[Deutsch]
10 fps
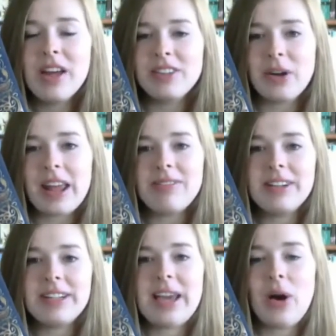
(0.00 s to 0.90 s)
sondern
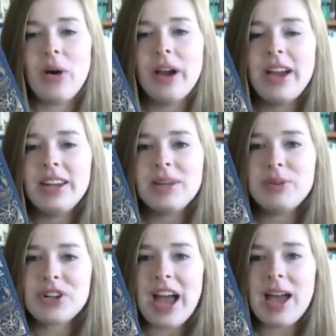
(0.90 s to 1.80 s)
wirklich auch die
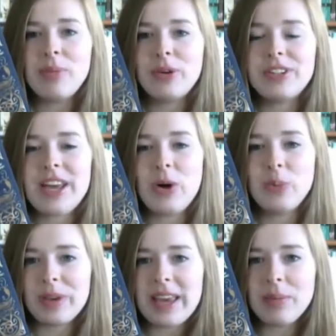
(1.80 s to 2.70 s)
Beschreibung der
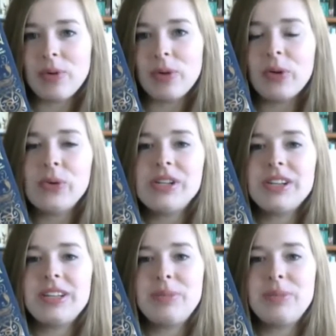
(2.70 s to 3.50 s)
Umgebung und